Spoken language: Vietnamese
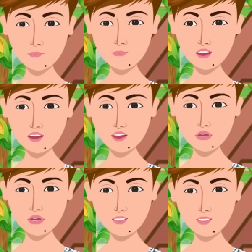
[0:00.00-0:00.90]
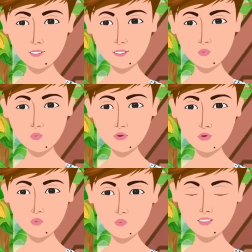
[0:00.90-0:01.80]
Khi nhóm chú mùa xì lai,
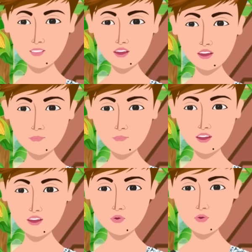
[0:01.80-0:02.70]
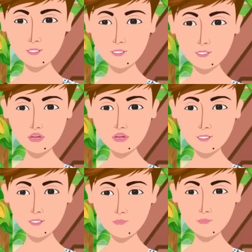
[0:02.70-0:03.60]
hãy cho lục bù nẹ mình chú mùa vây